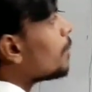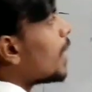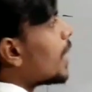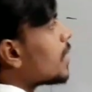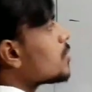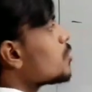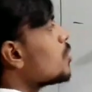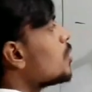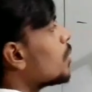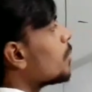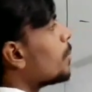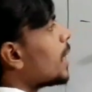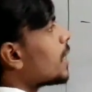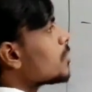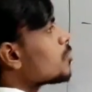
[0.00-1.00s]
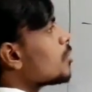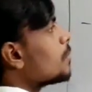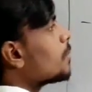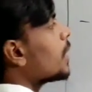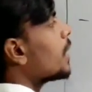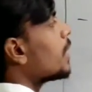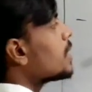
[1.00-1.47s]
बारह सो बारह सो
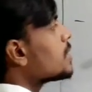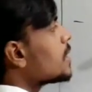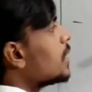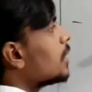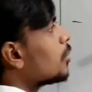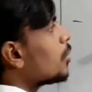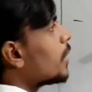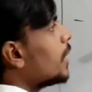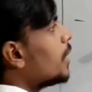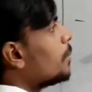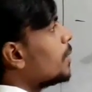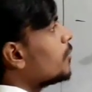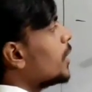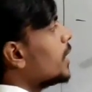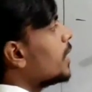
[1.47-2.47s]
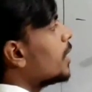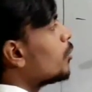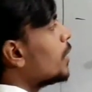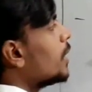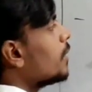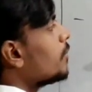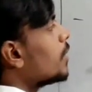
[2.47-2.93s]
हम कर रहे हैं सेल तो रेट भी वही है
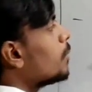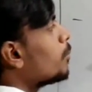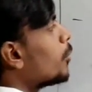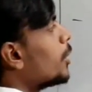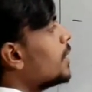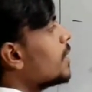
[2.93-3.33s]
ट्वेंटी ट्वेंटी वन